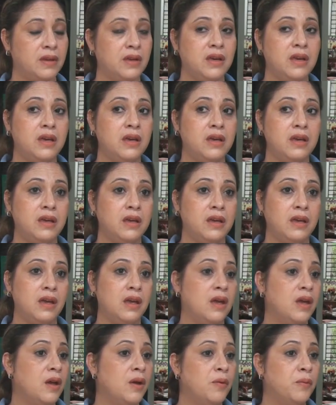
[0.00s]
y
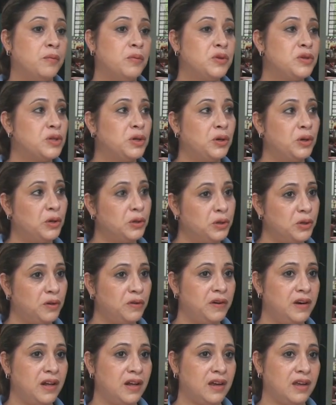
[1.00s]
muchos otros
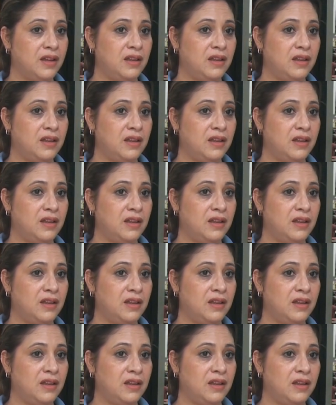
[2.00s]
¿verdad?